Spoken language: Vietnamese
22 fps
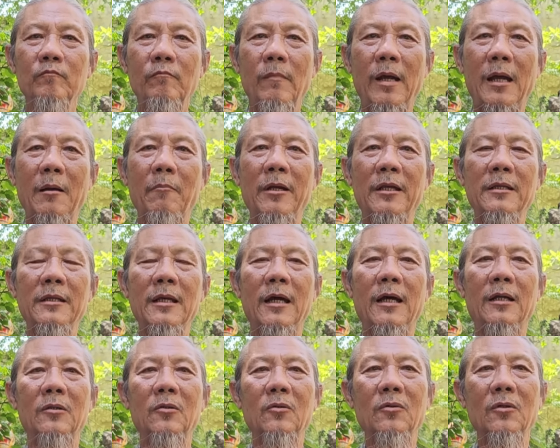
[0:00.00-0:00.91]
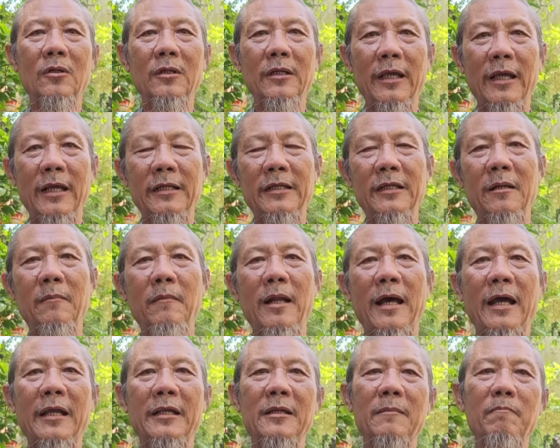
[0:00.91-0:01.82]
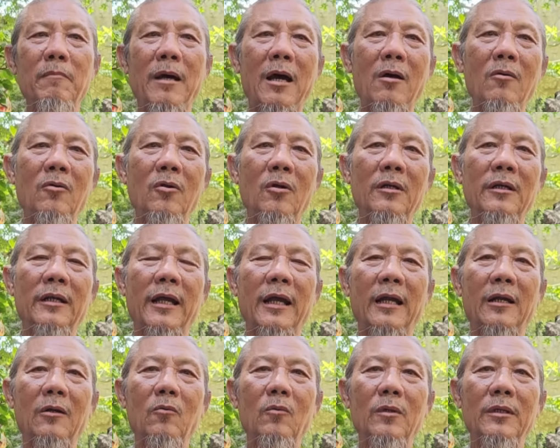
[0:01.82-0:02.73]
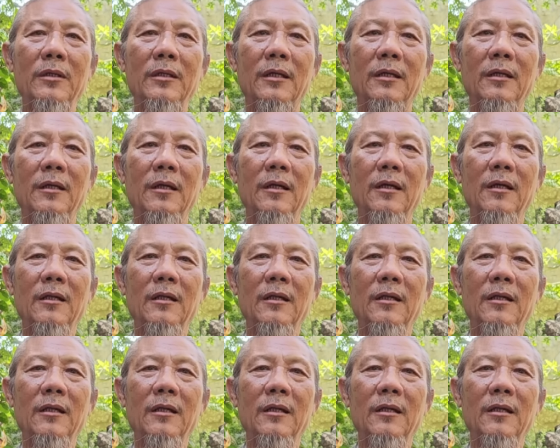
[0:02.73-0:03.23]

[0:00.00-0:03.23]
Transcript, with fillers: Mà bây giờ tôi có nghe trên đài, trên báo rõ ràng quý vị.